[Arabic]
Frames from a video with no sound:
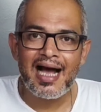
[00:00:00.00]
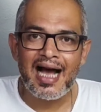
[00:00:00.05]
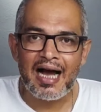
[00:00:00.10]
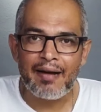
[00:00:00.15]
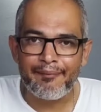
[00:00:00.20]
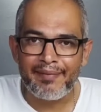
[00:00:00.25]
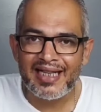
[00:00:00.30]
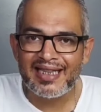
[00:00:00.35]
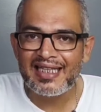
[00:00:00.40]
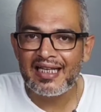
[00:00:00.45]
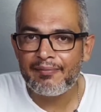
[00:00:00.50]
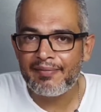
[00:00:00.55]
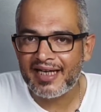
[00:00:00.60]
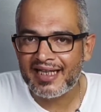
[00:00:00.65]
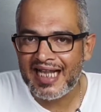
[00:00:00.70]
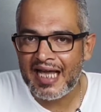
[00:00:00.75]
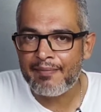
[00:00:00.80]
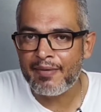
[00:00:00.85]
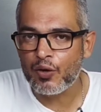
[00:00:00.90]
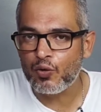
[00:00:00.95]
حملت
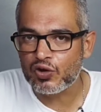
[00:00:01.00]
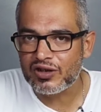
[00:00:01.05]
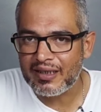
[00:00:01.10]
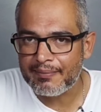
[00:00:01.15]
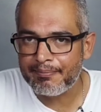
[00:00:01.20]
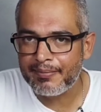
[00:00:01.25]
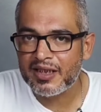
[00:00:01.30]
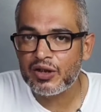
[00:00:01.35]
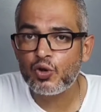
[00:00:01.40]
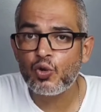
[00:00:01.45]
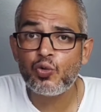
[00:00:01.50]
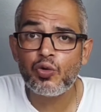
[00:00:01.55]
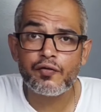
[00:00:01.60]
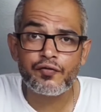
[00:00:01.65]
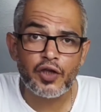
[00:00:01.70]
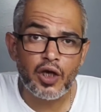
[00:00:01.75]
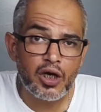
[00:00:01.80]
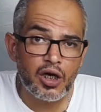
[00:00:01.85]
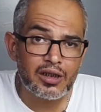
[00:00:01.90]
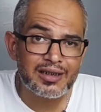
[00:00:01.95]
البرنامج وثبته
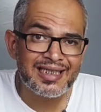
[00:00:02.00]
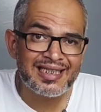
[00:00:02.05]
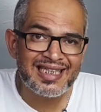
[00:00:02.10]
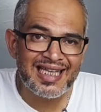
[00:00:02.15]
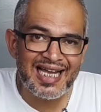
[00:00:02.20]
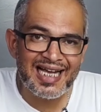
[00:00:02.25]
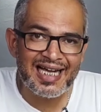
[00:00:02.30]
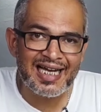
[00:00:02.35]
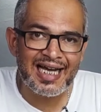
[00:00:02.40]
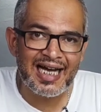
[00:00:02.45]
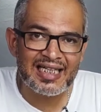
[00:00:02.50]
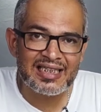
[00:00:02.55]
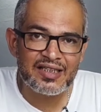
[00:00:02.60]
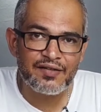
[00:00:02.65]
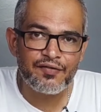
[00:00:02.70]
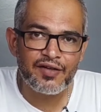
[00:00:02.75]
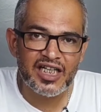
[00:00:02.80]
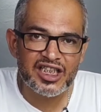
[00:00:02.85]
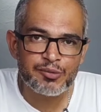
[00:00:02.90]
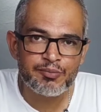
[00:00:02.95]
وافتكرت ان انا كان
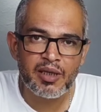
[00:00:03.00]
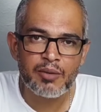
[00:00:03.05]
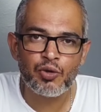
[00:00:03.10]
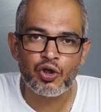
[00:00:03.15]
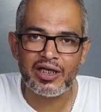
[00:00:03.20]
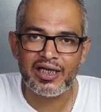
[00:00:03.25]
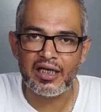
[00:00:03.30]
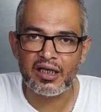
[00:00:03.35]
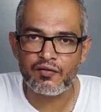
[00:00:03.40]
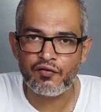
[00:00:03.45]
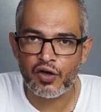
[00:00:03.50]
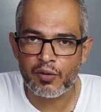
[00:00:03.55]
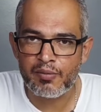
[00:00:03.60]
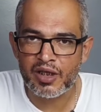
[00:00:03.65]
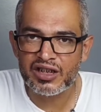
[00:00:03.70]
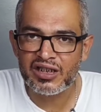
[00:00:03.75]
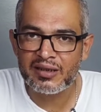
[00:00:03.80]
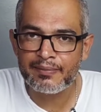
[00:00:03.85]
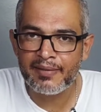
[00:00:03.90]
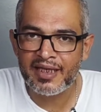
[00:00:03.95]
عندي فلاش ميموري
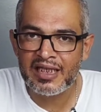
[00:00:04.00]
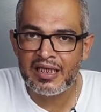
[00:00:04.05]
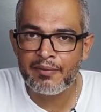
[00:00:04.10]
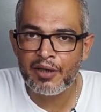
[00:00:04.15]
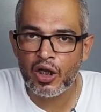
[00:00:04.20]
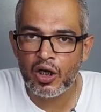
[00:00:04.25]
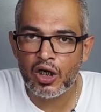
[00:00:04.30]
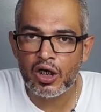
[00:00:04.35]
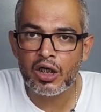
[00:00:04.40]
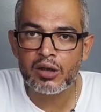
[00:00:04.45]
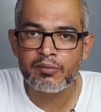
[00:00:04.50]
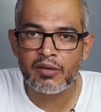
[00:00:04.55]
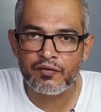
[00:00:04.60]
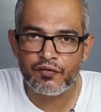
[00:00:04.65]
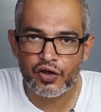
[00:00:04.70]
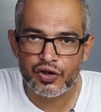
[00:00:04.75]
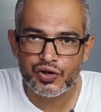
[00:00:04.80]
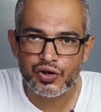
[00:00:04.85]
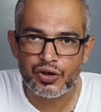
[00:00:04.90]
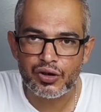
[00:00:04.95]
اتفرمطت مني بالغلط
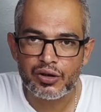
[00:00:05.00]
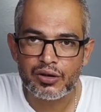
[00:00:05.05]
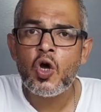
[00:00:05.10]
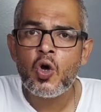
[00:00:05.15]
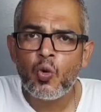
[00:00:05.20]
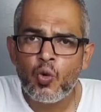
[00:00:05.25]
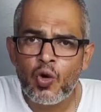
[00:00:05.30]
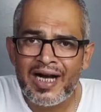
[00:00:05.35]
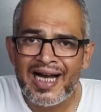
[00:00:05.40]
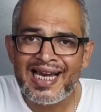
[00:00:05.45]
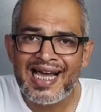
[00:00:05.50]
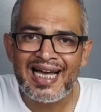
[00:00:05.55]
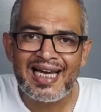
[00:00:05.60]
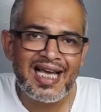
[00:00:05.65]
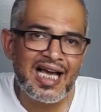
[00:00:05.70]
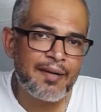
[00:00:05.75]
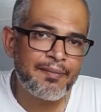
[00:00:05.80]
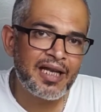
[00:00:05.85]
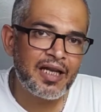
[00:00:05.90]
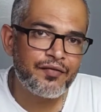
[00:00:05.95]
من فتره وكان
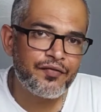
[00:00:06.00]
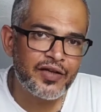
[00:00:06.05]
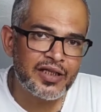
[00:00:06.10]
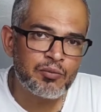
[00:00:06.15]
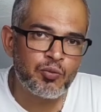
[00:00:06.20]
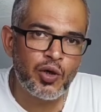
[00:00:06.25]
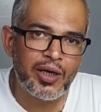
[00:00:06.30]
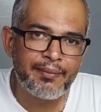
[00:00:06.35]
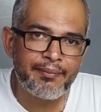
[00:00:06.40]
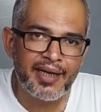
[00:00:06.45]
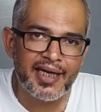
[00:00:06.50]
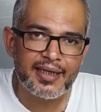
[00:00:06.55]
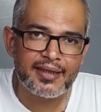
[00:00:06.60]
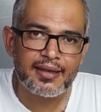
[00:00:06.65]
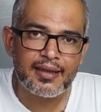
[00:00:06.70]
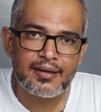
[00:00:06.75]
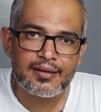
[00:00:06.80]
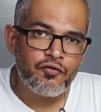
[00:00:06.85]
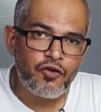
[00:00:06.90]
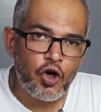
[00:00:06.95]
عليها ملفات مهمه
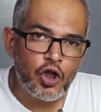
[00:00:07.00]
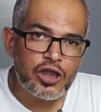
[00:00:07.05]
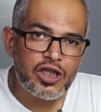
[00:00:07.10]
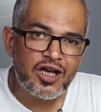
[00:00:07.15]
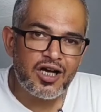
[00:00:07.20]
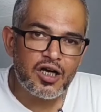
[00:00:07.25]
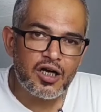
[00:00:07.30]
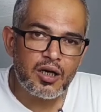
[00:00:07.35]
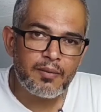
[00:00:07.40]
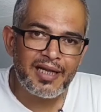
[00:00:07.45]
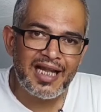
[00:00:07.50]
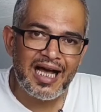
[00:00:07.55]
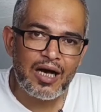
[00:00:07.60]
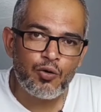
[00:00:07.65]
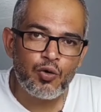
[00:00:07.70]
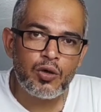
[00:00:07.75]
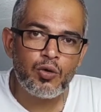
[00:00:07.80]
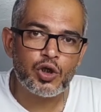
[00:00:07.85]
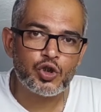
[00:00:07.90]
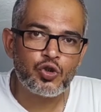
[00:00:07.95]
جدا فقلت اجرب
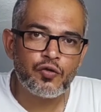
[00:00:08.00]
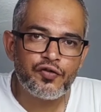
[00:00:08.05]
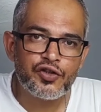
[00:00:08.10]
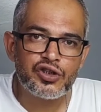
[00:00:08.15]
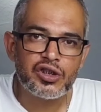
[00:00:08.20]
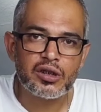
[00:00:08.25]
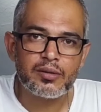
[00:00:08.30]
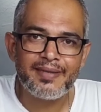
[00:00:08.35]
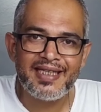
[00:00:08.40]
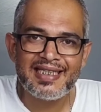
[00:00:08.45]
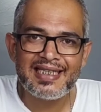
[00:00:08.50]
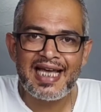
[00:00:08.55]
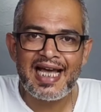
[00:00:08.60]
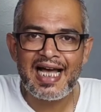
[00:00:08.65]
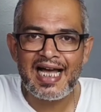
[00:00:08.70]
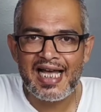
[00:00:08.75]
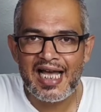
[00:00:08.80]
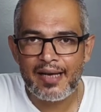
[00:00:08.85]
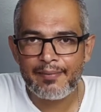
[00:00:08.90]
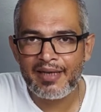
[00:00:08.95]
الاول واشوف التطبيق
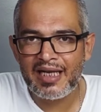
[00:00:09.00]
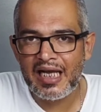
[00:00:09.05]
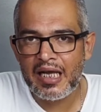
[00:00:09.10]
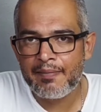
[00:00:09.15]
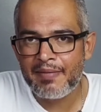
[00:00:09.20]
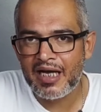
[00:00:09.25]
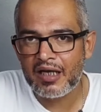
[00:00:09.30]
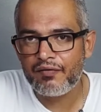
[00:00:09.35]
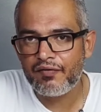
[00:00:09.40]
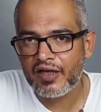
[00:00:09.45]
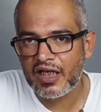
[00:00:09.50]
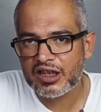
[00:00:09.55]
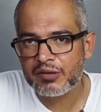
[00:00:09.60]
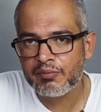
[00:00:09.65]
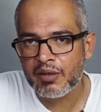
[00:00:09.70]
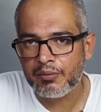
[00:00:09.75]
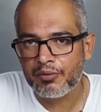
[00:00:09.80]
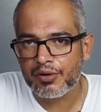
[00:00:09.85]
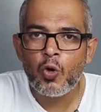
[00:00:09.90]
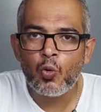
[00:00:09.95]
ده هيعمل ايه مع
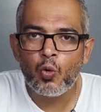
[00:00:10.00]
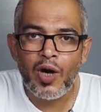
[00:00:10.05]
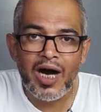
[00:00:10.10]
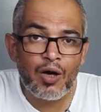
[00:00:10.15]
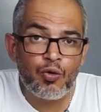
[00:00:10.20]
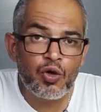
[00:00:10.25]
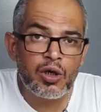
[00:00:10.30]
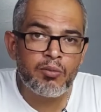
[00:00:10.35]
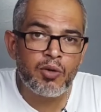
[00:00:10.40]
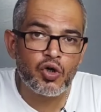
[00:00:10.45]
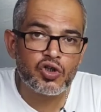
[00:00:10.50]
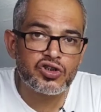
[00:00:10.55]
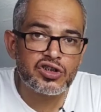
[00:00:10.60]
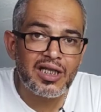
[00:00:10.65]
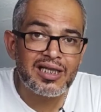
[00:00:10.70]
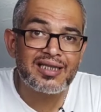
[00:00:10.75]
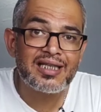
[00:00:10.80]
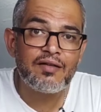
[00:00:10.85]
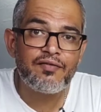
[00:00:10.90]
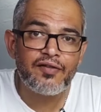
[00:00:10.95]
الفلاش ميموري واول ما
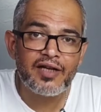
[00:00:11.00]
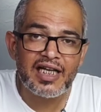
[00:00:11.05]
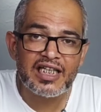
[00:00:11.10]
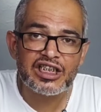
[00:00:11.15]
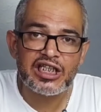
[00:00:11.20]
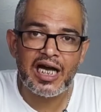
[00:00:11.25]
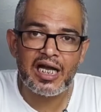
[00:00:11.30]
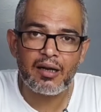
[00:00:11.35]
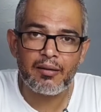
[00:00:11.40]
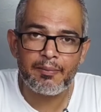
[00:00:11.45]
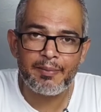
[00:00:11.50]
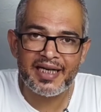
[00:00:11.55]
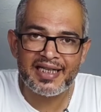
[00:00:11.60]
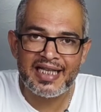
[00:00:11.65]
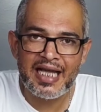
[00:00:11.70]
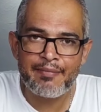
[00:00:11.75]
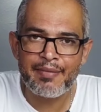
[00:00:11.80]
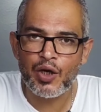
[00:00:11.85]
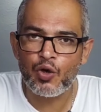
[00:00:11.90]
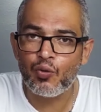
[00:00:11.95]
وصلت الفلاش على
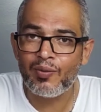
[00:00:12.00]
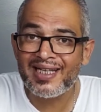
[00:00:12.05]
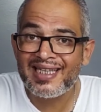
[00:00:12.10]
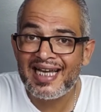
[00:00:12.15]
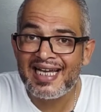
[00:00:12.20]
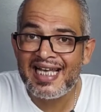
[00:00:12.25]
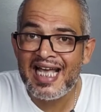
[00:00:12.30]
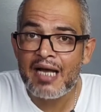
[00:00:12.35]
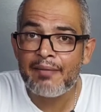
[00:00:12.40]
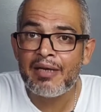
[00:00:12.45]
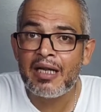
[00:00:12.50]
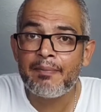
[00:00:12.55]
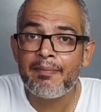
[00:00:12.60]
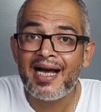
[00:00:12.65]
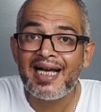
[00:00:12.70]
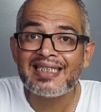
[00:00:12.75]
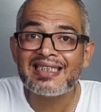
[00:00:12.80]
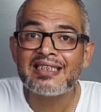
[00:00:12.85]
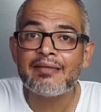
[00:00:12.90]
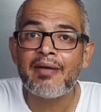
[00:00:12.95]
البرنامج وبدا يعمل
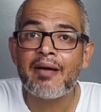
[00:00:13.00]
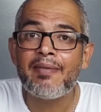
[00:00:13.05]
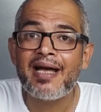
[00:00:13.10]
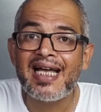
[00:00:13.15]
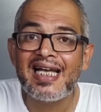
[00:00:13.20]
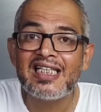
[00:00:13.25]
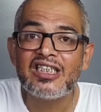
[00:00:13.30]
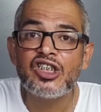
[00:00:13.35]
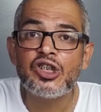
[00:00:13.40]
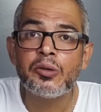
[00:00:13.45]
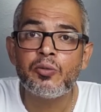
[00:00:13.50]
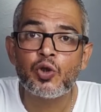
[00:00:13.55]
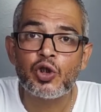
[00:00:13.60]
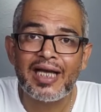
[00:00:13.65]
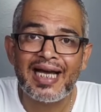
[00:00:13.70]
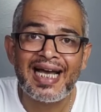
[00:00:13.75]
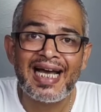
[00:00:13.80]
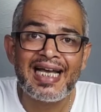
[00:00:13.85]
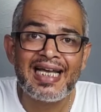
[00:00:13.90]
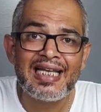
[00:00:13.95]
بحث ما بقتش
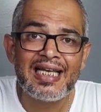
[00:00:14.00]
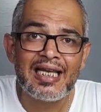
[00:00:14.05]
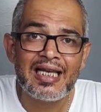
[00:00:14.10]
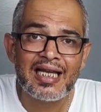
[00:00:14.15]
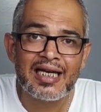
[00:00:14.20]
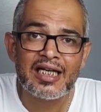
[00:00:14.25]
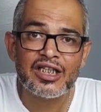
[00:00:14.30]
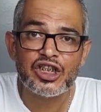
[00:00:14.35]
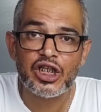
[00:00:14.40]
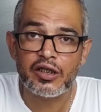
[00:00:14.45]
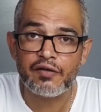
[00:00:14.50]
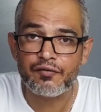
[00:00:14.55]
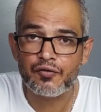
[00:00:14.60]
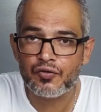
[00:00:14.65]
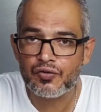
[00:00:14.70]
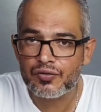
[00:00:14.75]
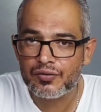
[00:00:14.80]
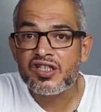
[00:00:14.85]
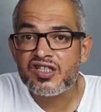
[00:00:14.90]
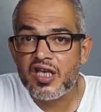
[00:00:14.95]
متخيل اللي انا
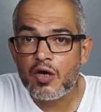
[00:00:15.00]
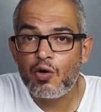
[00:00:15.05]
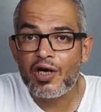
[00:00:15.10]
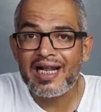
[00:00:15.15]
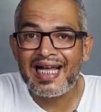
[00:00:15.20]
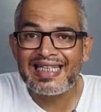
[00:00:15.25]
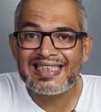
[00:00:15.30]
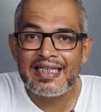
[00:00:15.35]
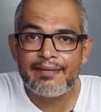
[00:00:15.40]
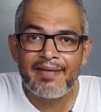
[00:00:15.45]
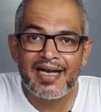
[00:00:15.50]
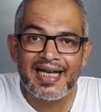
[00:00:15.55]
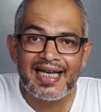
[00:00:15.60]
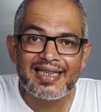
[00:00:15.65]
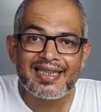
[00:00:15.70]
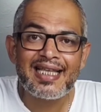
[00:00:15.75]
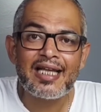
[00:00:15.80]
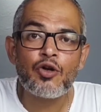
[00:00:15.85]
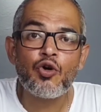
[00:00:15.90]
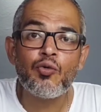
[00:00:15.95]
شايفه صور قديمه
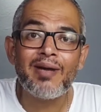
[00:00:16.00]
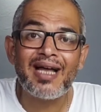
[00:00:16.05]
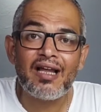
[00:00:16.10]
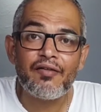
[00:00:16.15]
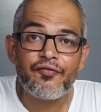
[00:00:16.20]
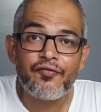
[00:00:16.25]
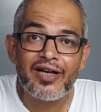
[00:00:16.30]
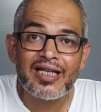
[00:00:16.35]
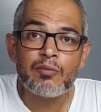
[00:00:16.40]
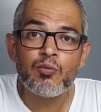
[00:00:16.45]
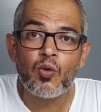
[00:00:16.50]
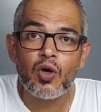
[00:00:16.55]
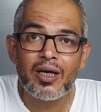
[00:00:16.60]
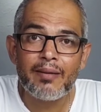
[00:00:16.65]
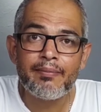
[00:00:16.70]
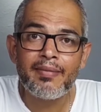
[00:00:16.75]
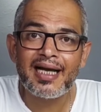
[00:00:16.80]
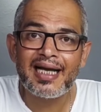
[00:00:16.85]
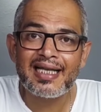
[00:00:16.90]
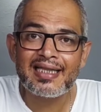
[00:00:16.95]
جدا وملفات
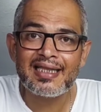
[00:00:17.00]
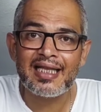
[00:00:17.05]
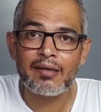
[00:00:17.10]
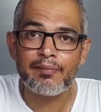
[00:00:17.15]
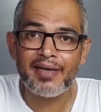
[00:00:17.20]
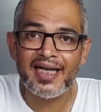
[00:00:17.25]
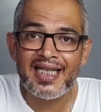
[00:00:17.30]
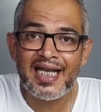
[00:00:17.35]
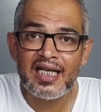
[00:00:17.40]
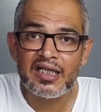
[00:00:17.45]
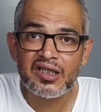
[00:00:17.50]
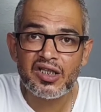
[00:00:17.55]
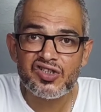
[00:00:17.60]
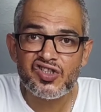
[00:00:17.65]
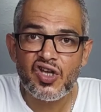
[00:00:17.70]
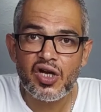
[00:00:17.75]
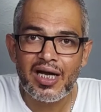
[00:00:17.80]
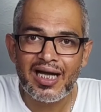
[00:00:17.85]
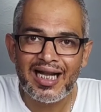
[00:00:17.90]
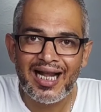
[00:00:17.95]
مهمه جدا بدات
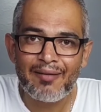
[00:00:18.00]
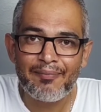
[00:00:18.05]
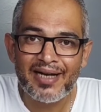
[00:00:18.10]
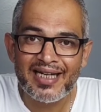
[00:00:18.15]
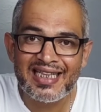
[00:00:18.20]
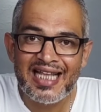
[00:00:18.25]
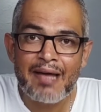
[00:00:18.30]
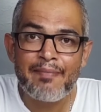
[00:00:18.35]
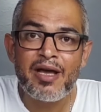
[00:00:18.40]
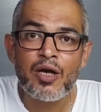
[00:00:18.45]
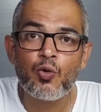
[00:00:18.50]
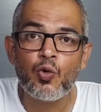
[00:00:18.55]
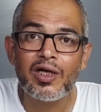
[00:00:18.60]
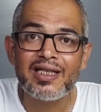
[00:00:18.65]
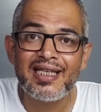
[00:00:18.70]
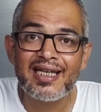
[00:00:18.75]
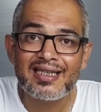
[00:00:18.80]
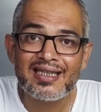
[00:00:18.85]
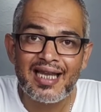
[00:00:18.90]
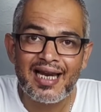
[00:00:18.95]
تظهر على البرنامج
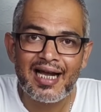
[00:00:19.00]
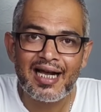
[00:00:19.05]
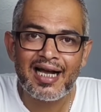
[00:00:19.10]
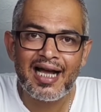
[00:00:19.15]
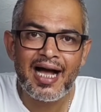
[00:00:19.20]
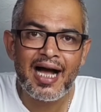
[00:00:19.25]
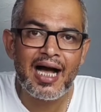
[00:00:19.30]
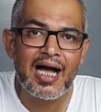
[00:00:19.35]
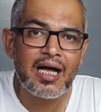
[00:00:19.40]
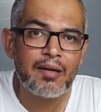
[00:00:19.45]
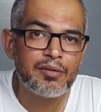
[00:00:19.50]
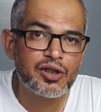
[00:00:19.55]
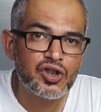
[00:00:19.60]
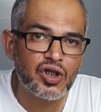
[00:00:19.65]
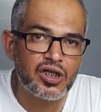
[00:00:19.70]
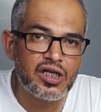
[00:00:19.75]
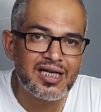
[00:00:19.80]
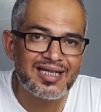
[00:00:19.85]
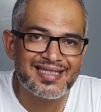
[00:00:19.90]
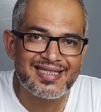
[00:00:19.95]
وقدرت ارجعها
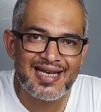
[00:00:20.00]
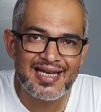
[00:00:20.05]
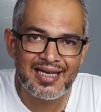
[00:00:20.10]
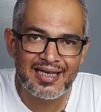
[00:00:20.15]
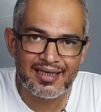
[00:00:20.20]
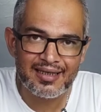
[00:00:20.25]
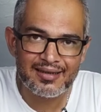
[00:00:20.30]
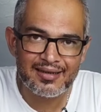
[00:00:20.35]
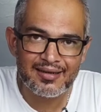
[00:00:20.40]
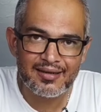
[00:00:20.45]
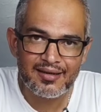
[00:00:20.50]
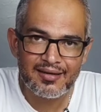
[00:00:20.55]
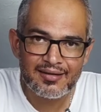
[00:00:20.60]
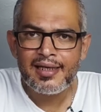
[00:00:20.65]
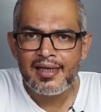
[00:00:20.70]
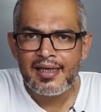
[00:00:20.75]
بطريقه سهله جدا